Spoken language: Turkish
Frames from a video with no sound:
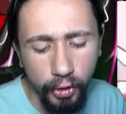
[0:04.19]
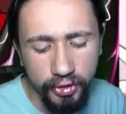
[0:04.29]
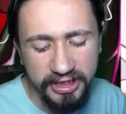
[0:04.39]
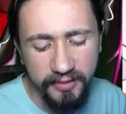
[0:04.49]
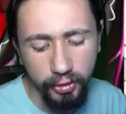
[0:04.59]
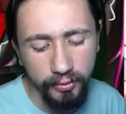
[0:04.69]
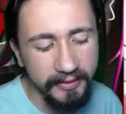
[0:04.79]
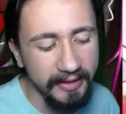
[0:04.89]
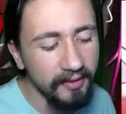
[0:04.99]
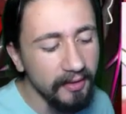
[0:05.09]
Bir önceki
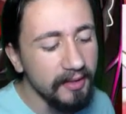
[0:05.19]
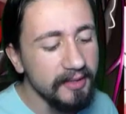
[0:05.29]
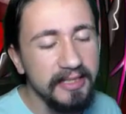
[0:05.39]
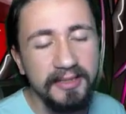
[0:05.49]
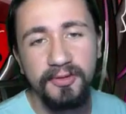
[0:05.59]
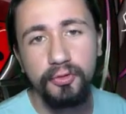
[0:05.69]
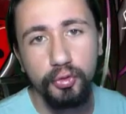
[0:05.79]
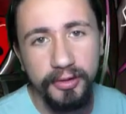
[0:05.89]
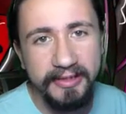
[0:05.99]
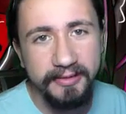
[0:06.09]
bölümde yeni bir
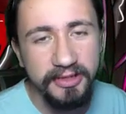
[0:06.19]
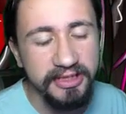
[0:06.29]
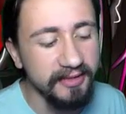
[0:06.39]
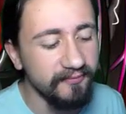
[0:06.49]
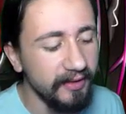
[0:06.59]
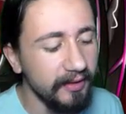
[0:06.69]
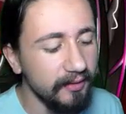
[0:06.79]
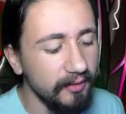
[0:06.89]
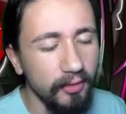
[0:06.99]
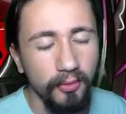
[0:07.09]
ruta girmiştik
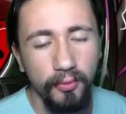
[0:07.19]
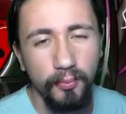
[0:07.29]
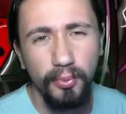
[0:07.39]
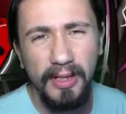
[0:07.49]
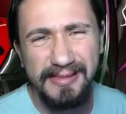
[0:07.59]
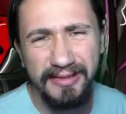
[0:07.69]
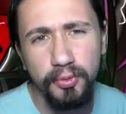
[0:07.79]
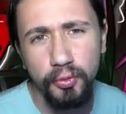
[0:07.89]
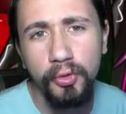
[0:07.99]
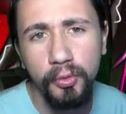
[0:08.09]
ve
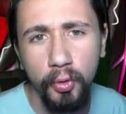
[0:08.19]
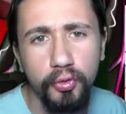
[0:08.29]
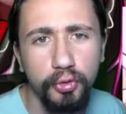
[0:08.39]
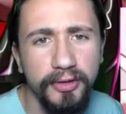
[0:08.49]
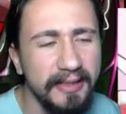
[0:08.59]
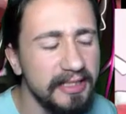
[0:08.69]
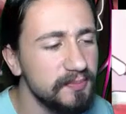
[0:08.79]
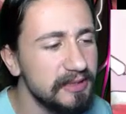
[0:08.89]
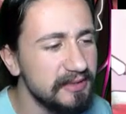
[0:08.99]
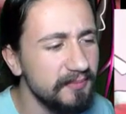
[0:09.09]
aslında bütün bölüm o rutta
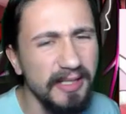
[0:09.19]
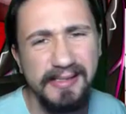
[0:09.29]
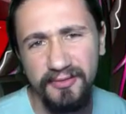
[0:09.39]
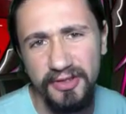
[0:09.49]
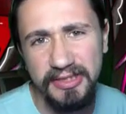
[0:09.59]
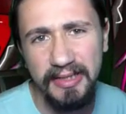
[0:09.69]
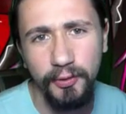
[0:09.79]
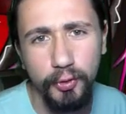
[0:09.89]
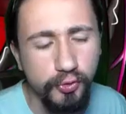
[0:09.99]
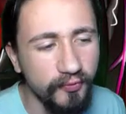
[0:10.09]
geçmişti. Biraz yavaş
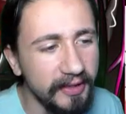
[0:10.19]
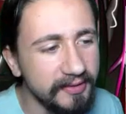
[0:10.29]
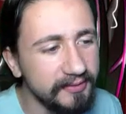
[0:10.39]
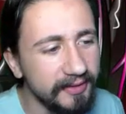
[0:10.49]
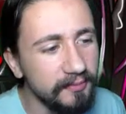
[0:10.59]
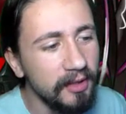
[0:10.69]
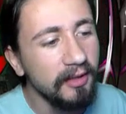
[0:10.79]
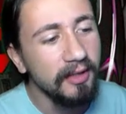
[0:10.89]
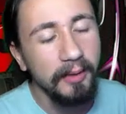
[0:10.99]
ilerliyoruz farkındayım.